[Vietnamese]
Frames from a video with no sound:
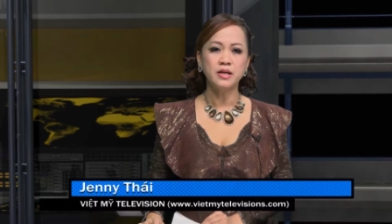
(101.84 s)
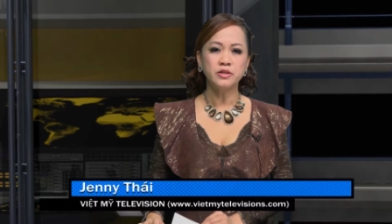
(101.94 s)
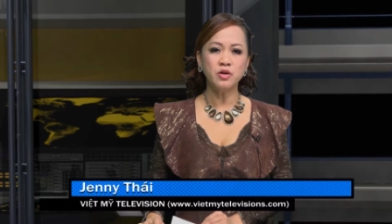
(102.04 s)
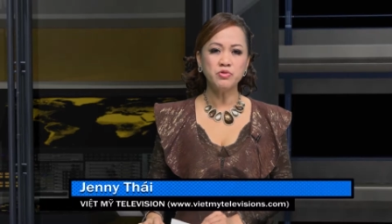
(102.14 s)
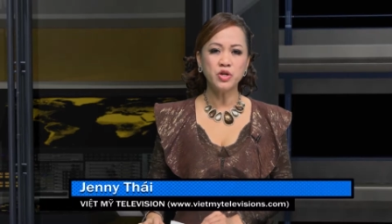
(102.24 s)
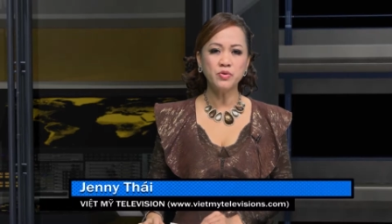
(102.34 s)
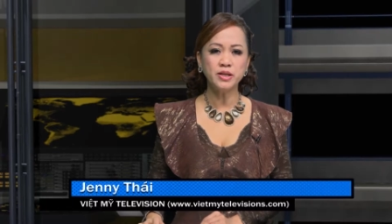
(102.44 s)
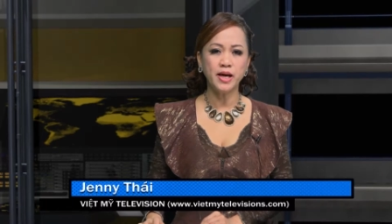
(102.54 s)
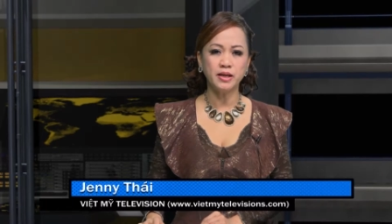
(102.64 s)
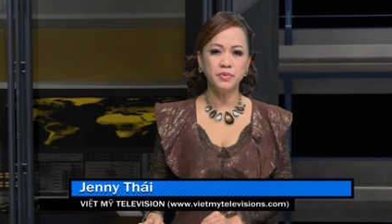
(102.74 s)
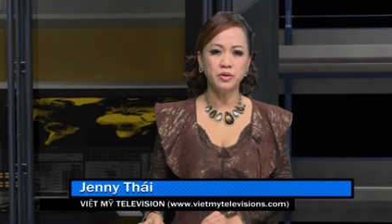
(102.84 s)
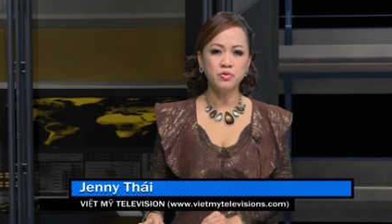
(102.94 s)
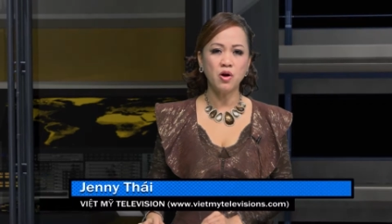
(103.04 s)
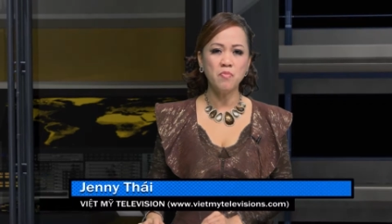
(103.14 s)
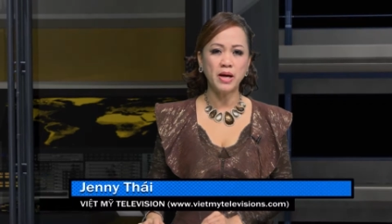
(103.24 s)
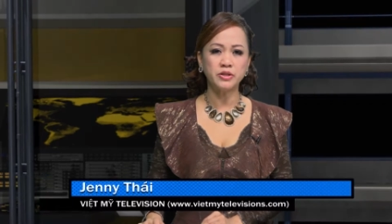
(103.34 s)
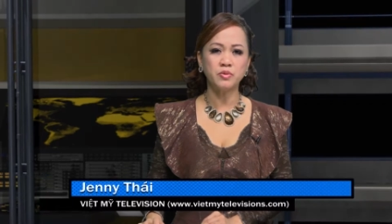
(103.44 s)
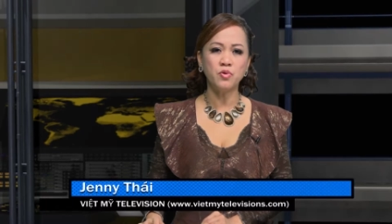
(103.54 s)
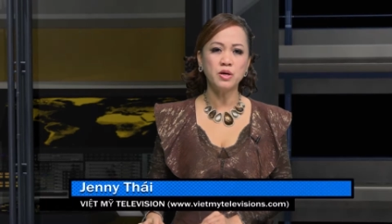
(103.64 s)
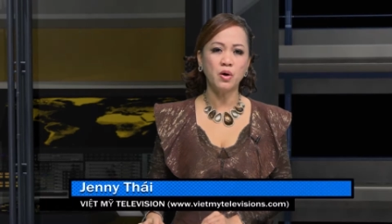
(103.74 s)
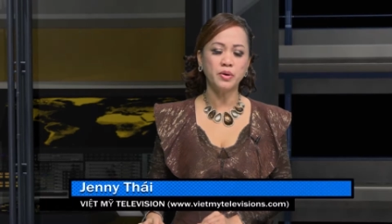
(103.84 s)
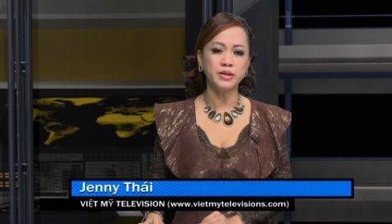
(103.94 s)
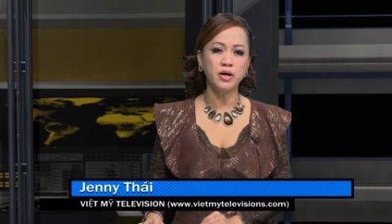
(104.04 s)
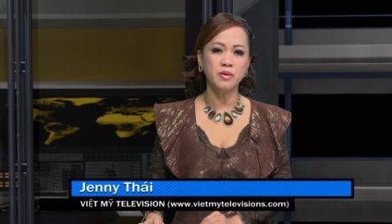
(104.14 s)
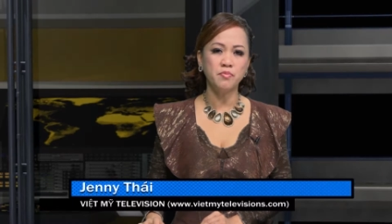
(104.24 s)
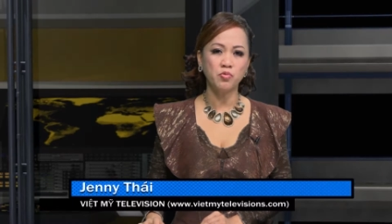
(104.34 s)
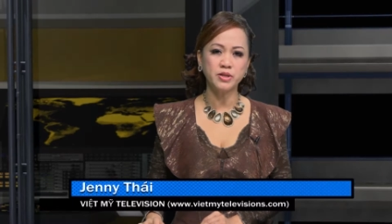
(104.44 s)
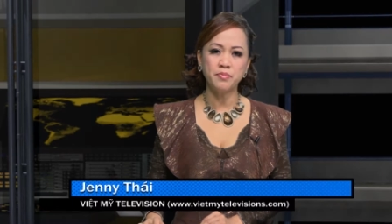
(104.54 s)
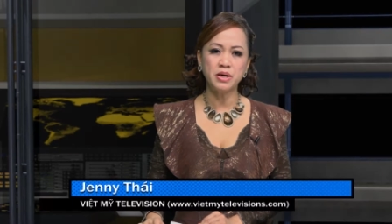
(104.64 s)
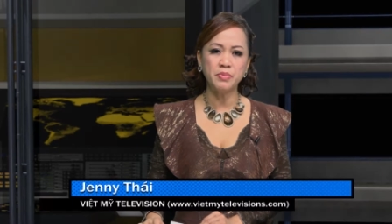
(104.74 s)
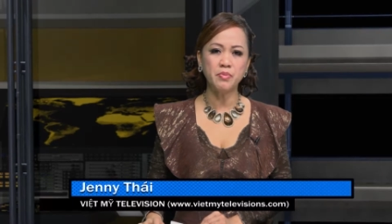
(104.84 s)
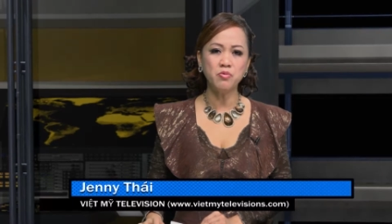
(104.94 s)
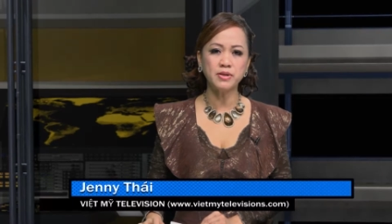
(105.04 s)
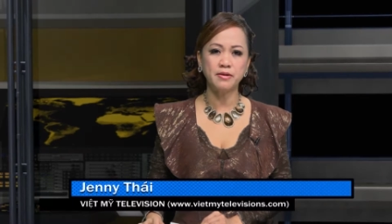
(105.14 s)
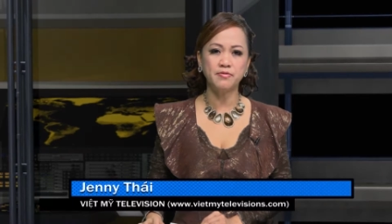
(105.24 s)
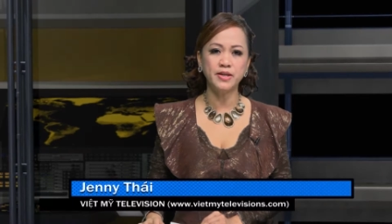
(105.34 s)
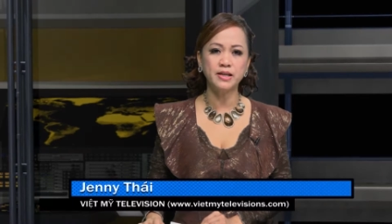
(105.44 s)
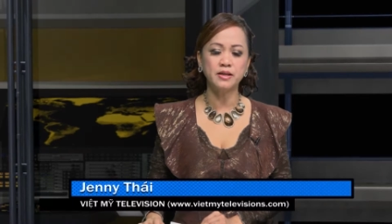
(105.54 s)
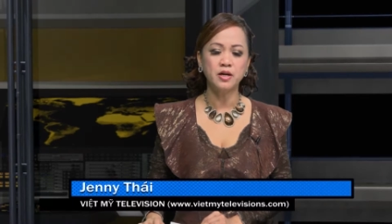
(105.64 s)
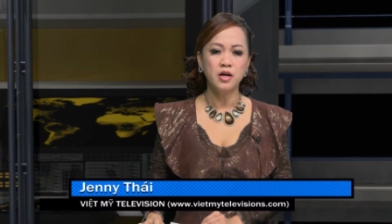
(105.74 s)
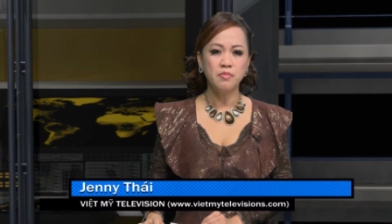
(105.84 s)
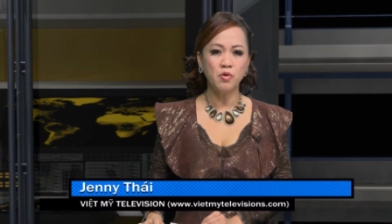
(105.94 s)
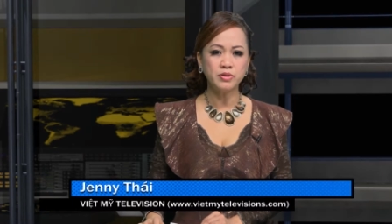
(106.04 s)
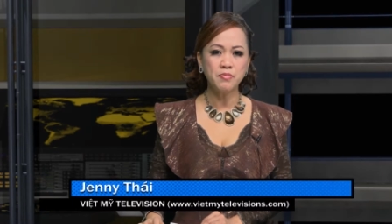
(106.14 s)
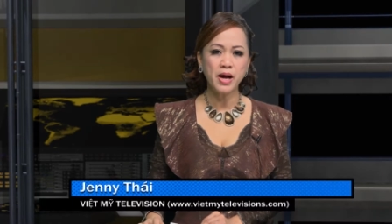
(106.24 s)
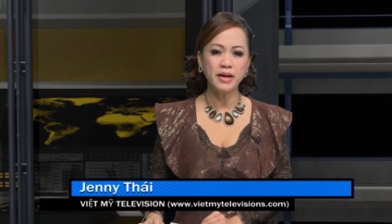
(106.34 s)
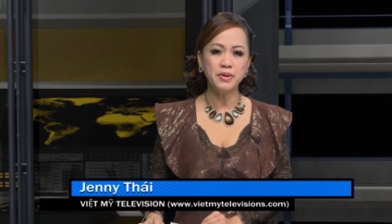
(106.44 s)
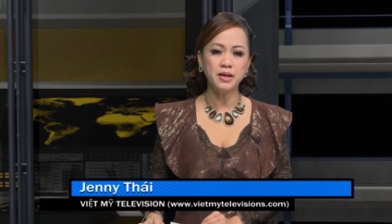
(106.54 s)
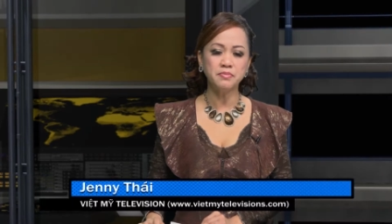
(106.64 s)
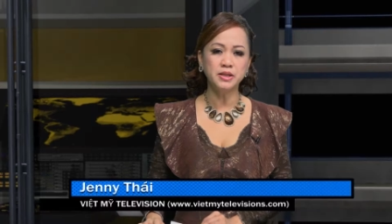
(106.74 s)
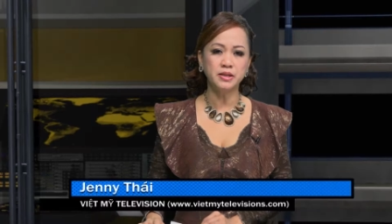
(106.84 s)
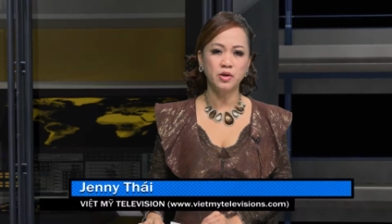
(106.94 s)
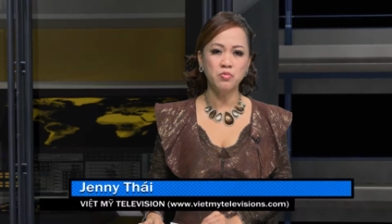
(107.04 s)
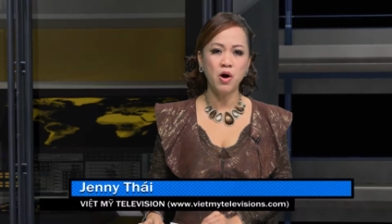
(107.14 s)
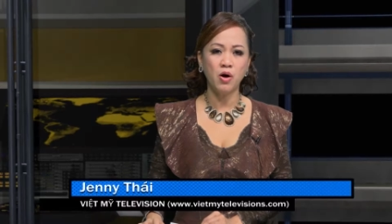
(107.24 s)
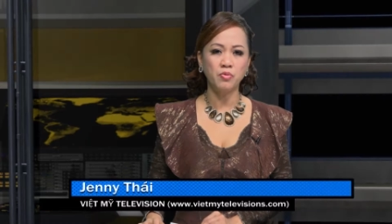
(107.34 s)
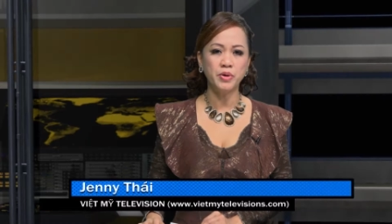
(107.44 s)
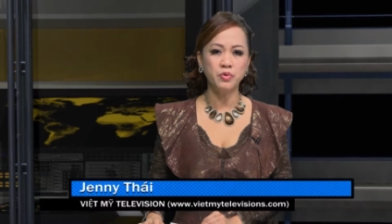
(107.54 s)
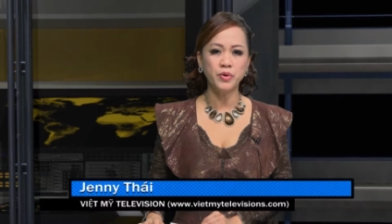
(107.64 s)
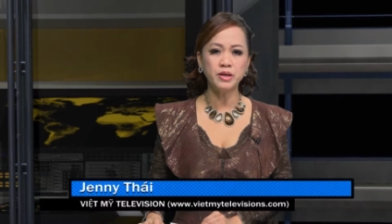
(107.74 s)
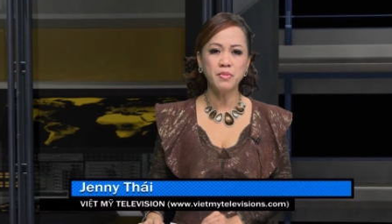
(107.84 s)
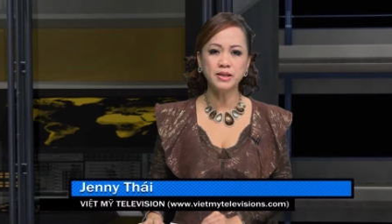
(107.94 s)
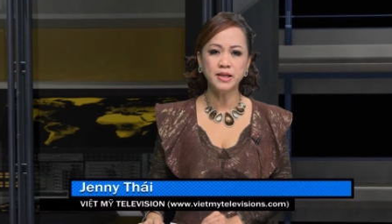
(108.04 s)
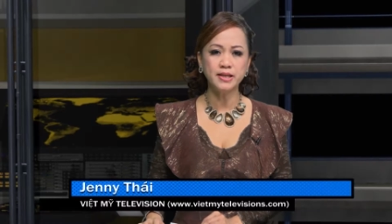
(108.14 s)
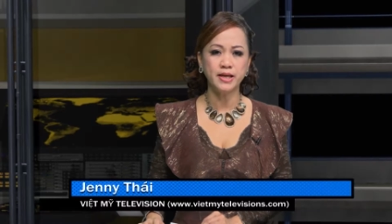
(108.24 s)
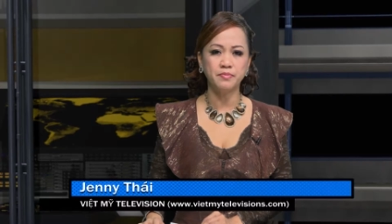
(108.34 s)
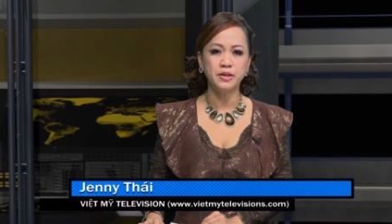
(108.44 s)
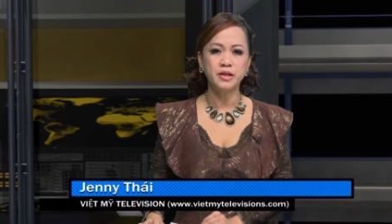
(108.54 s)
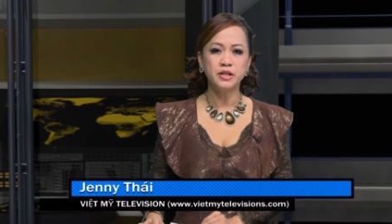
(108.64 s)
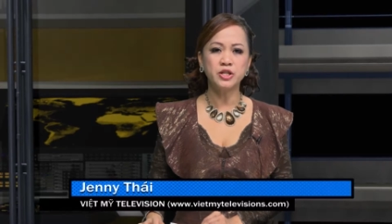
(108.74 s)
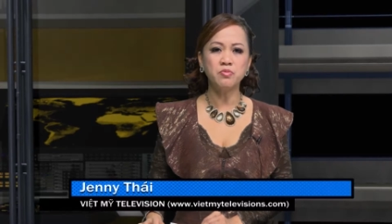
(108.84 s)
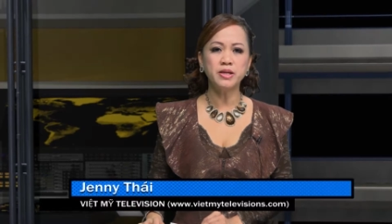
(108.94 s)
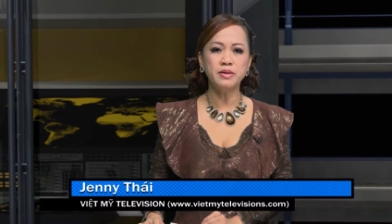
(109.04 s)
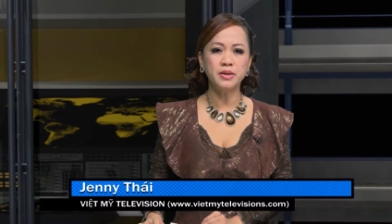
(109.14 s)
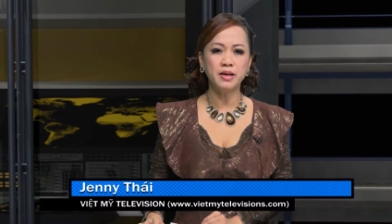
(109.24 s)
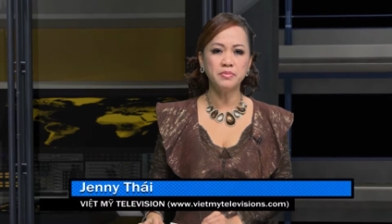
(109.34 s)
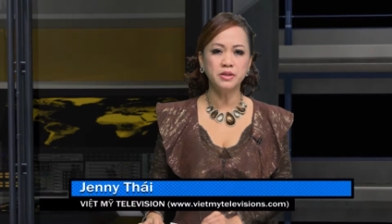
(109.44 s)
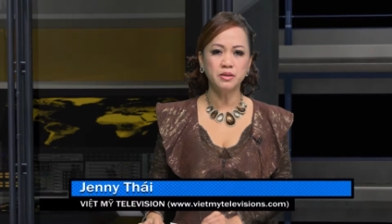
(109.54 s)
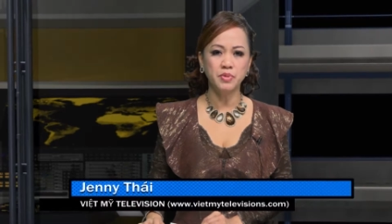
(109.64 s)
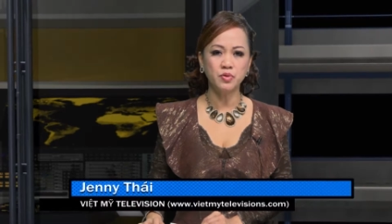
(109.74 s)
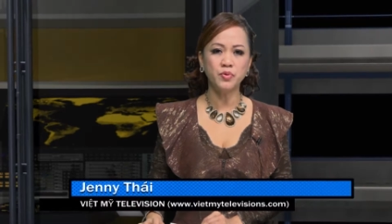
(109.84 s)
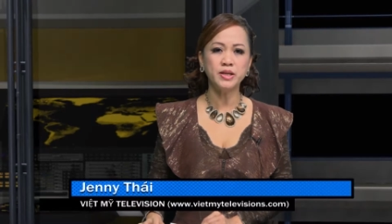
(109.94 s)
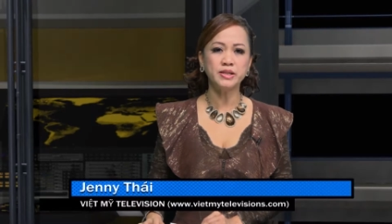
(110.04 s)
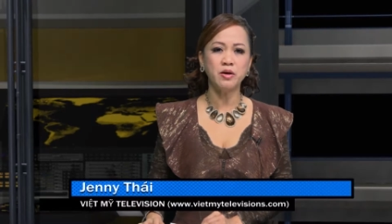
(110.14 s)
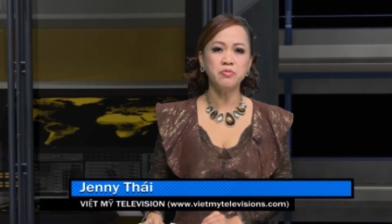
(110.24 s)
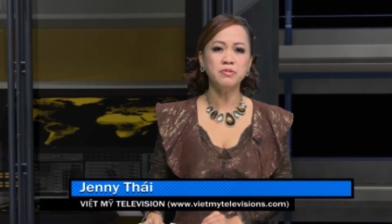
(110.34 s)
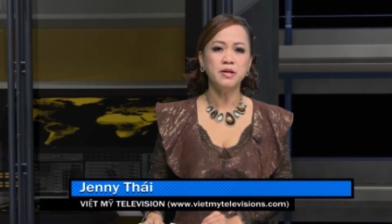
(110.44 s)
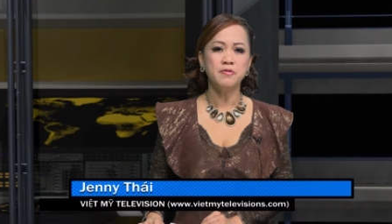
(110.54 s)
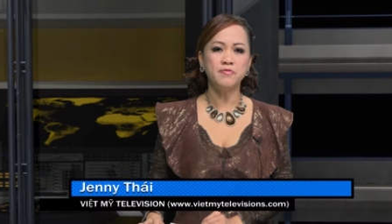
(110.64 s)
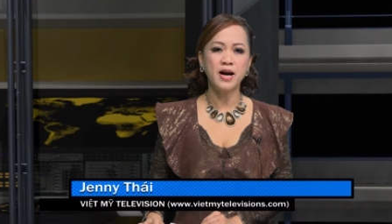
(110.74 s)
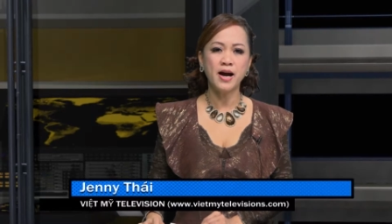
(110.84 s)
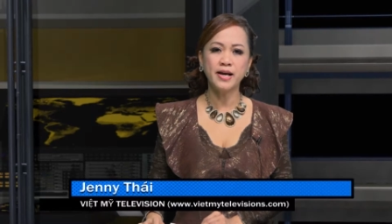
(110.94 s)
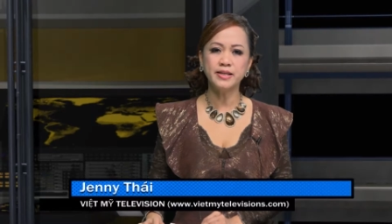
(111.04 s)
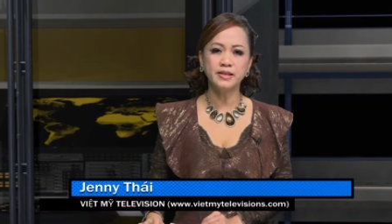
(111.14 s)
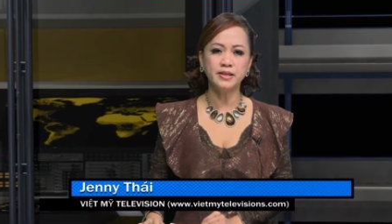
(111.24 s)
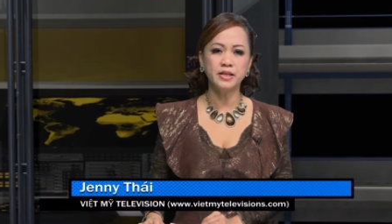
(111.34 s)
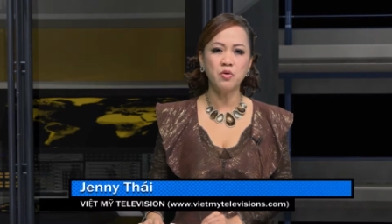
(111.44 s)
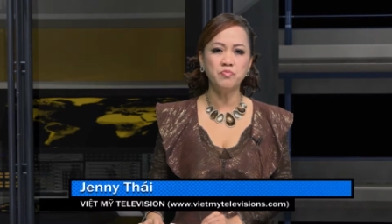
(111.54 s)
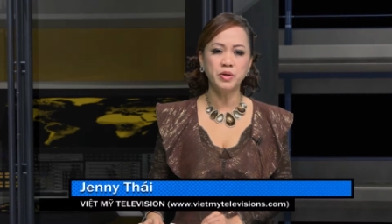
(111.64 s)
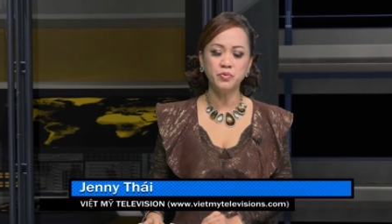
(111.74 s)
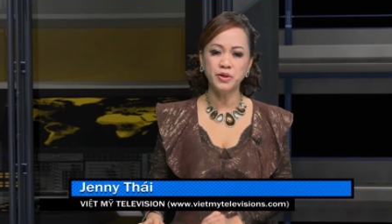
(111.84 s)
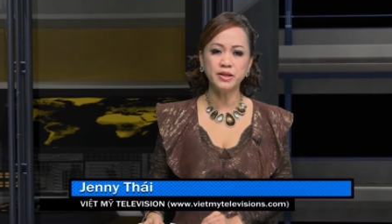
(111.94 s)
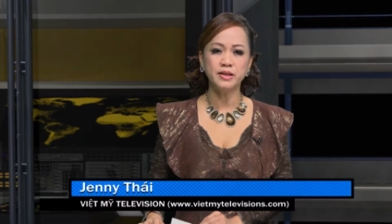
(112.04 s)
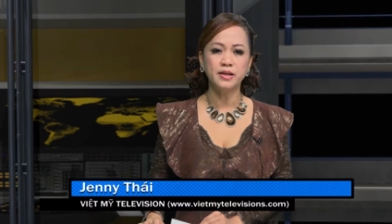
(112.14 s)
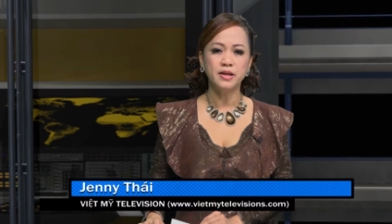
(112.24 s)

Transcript: Trong số những đại biểu có mặt trong Quốc hội gồm 151 thành viên, 125 người ủng hộ biểu quyết bất tín nhiệm, trong khi 15 người biểu quyết chống và hai người không biểu quyết.